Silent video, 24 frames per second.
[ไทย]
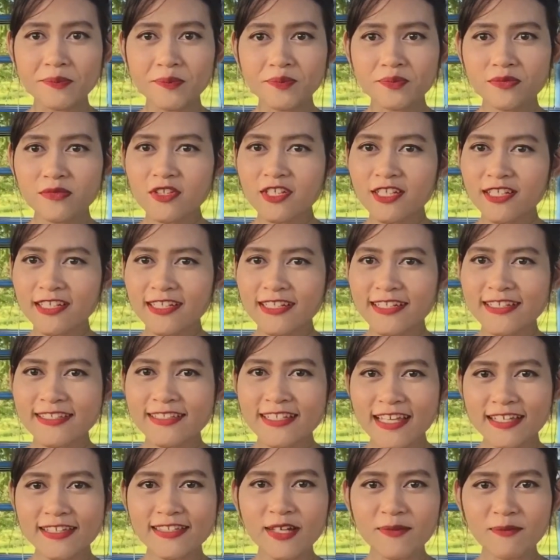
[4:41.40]
3
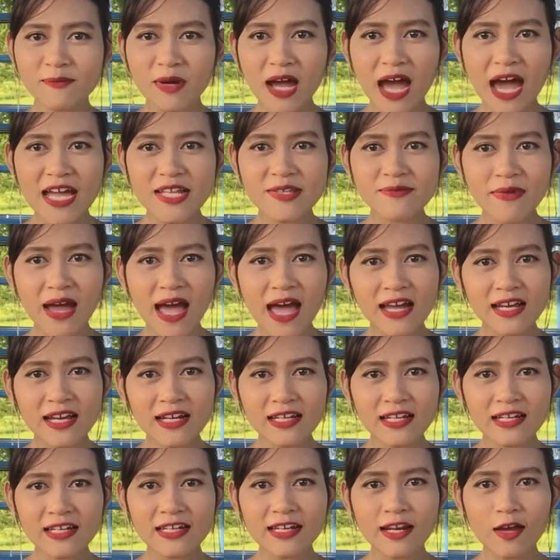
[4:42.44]
สิ่งสำคัญมาก
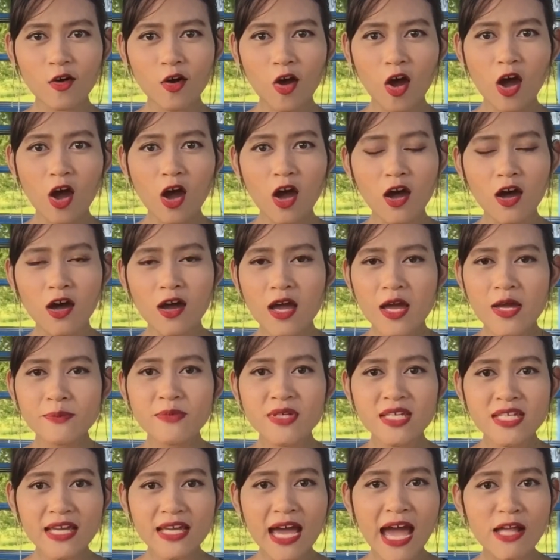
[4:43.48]
เลยแล้วก็
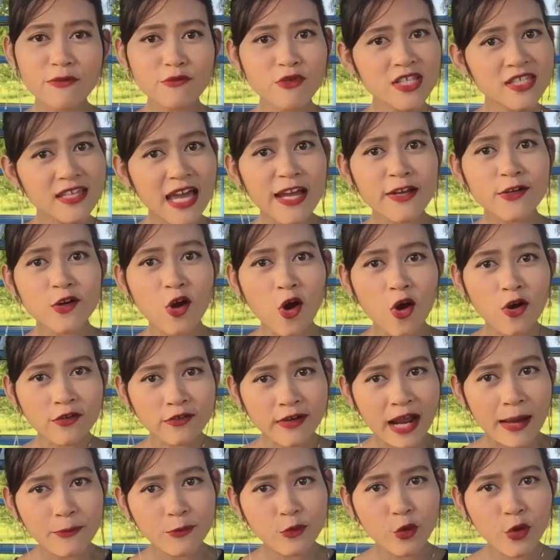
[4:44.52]
มีงานวิจัยรอง
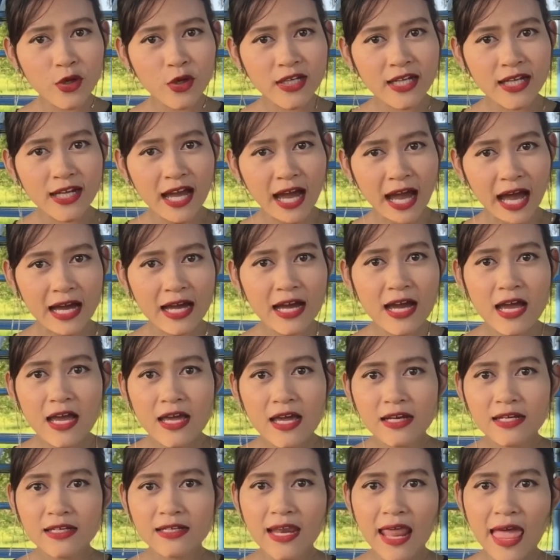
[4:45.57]
รับด้วยนะคะ
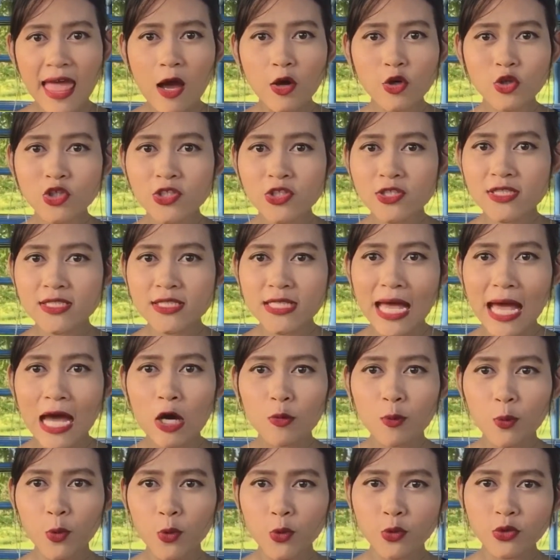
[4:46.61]
แล้วชาว
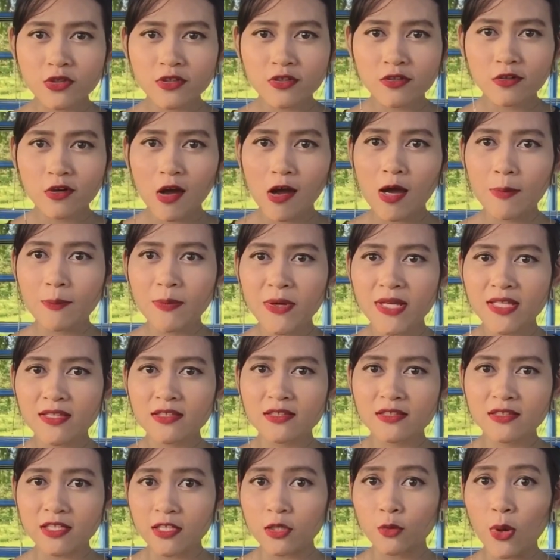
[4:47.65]
พุทธก็เป็น
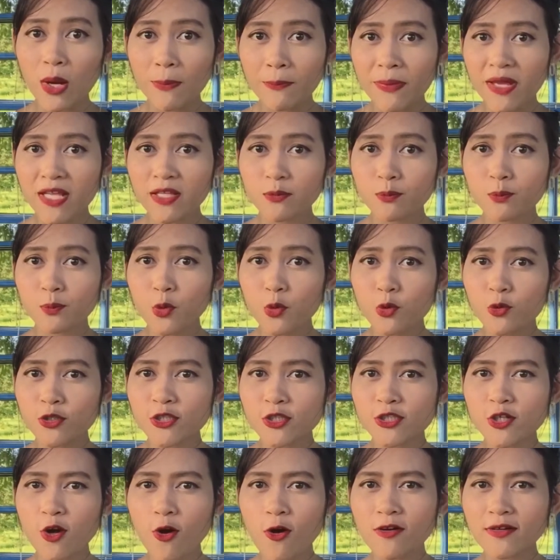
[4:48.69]
ถือว่าเป็นผู้
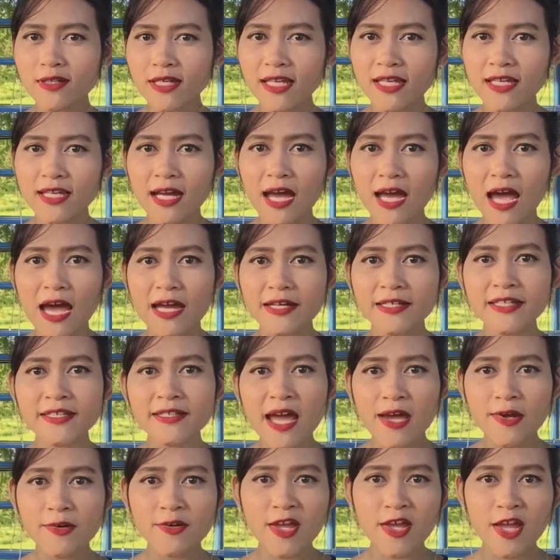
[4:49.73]
โชคดีนะคะที่
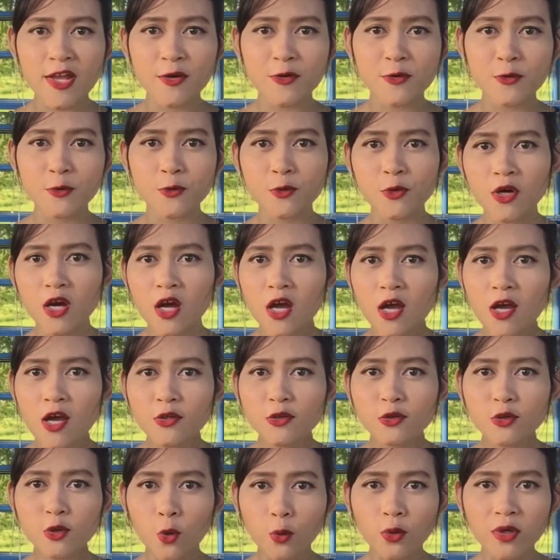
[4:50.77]
ได้เรียนรู้
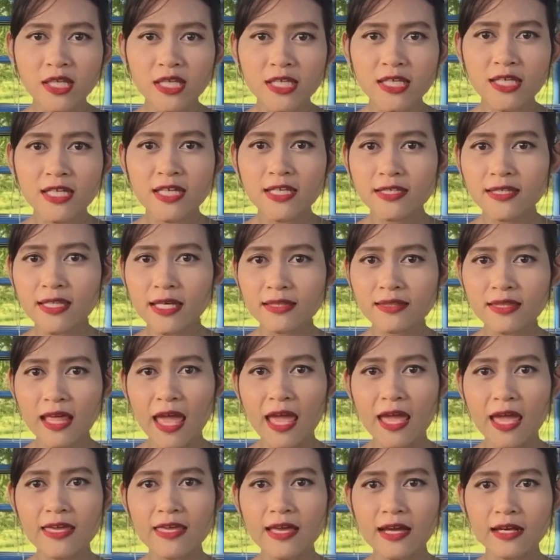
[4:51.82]
ตรงนี้ตั้ง
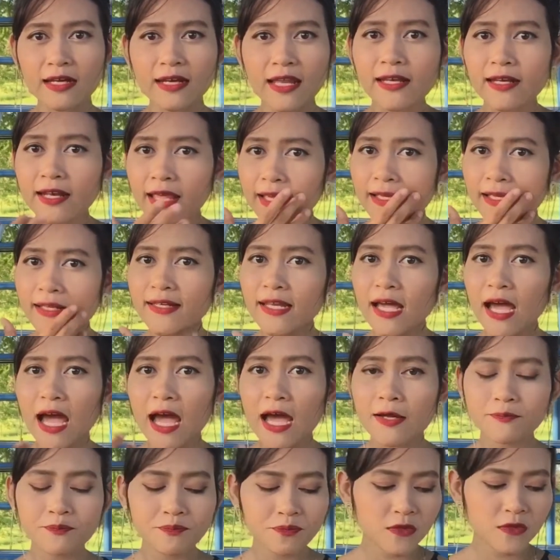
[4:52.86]
แต่ยังเล็กๆนะ
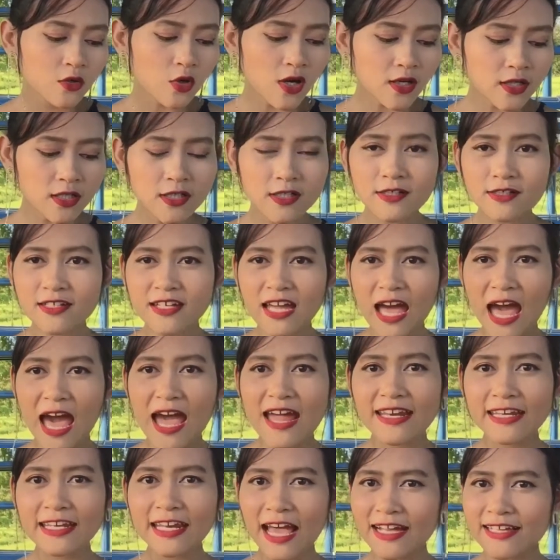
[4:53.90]
คะก็คือกา
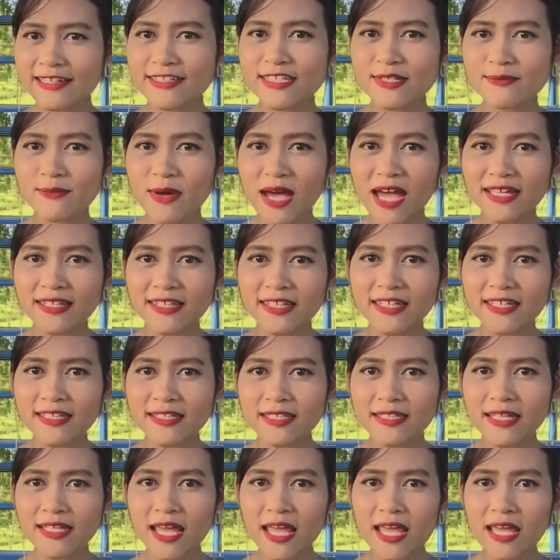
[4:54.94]
รนั่งสมาธิ
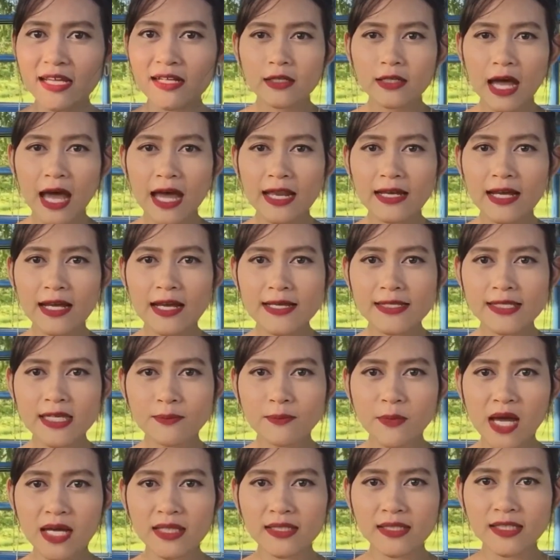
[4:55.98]
นั่นเอง การนั่งส
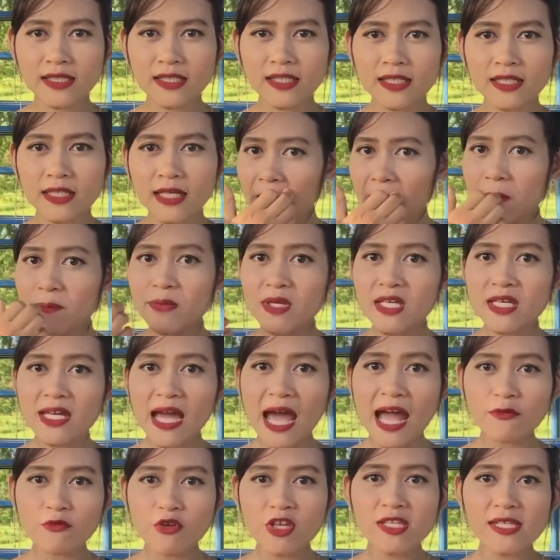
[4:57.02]
มาธิมี
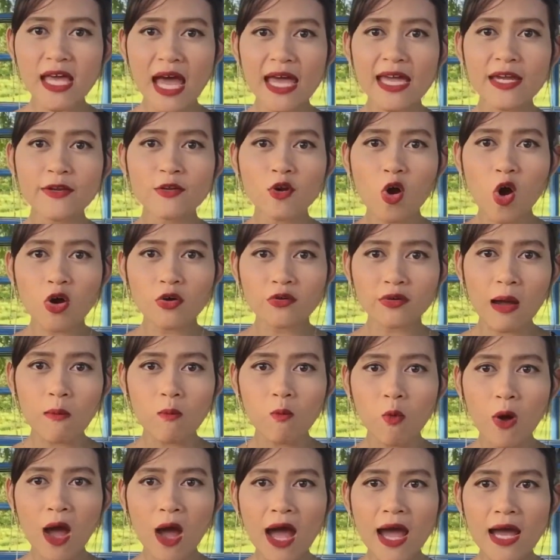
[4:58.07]
งานวิจัยรองรับ
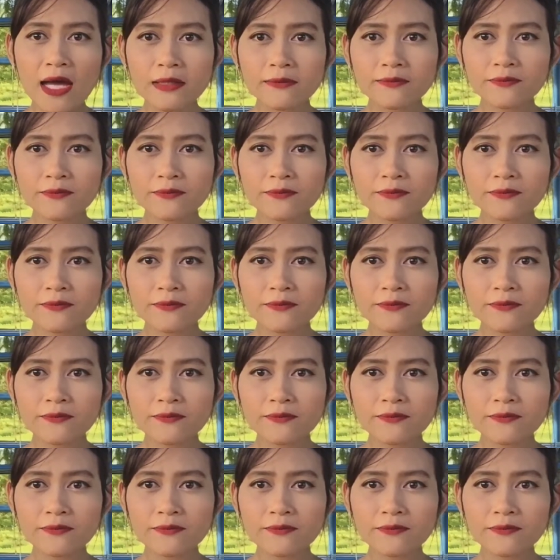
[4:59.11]
ว่า